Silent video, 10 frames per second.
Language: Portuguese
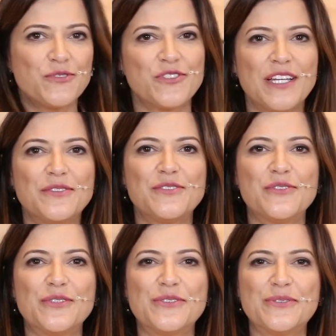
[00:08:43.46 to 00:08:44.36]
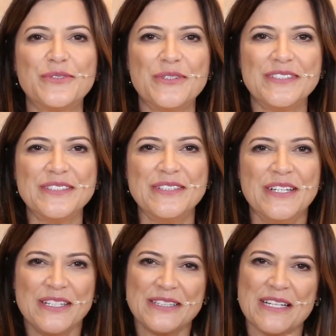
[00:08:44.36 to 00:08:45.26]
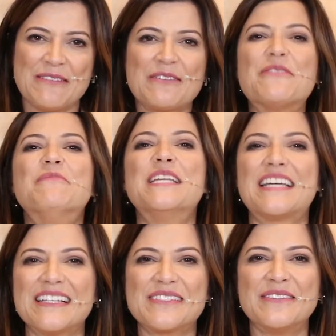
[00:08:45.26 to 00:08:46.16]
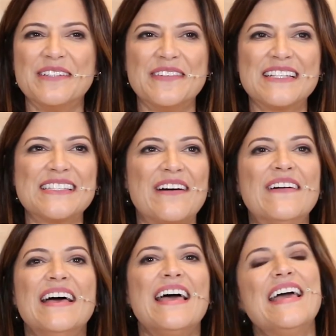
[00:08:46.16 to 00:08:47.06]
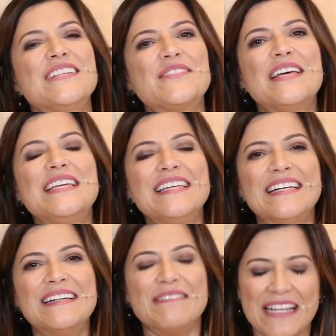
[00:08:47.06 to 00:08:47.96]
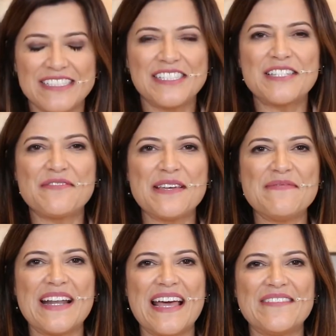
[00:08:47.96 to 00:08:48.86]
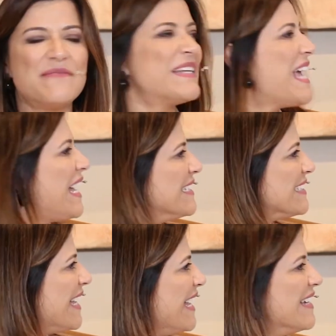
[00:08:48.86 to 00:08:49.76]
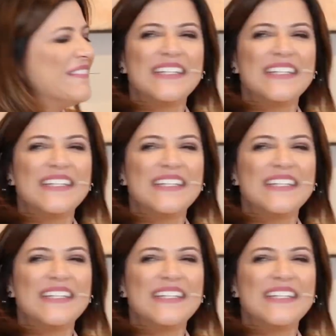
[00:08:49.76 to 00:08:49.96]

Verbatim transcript: de um jeito ou de outro, eu estou na comunicação universal. É isso aí, a gente se vê em breve. Obrigada, tá?